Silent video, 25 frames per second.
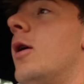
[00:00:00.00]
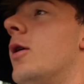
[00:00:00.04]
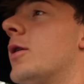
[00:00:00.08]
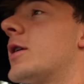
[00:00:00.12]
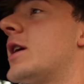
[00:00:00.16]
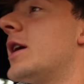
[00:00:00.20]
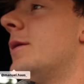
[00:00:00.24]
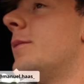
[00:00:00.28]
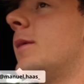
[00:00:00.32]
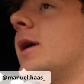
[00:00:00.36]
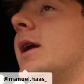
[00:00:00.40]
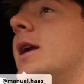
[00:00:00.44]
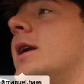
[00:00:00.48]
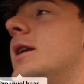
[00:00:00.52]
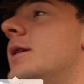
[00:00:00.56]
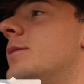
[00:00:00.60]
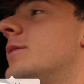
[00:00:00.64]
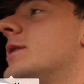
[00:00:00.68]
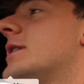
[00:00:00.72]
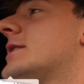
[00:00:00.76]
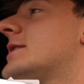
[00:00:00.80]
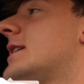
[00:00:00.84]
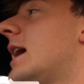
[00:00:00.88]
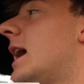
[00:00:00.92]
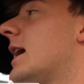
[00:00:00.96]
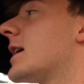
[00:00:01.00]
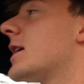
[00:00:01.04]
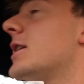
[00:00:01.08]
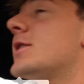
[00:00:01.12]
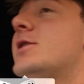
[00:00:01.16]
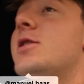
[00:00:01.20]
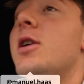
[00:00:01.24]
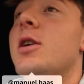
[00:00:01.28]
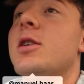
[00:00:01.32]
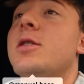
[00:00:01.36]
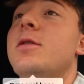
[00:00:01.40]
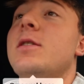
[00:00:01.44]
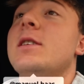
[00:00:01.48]
Okay, meine Lieben, ich sage es
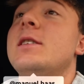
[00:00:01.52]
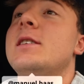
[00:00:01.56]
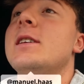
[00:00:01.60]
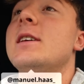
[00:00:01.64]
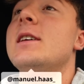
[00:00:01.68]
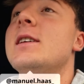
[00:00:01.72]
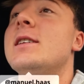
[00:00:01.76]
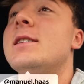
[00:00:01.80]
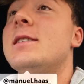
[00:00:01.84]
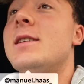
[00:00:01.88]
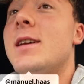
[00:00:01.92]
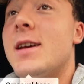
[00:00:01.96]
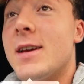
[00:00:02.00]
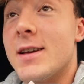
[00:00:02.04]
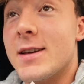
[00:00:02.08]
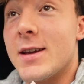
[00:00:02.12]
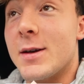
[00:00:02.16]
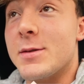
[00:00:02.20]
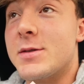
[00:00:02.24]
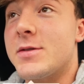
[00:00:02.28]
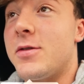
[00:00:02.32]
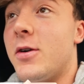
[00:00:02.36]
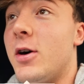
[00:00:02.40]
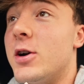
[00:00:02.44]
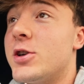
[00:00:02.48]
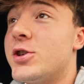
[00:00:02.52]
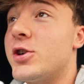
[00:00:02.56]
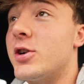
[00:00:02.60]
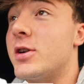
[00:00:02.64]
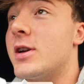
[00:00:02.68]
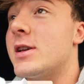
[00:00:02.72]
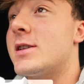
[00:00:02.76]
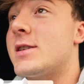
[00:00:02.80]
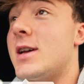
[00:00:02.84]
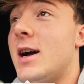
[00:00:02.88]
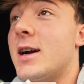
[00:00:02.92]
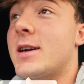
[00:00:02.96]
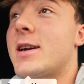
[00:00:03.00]
euch, wie es ist. Ich habe es vorhin schon
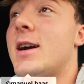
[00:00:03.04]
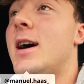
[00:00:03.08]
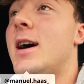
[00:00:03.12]
gesagt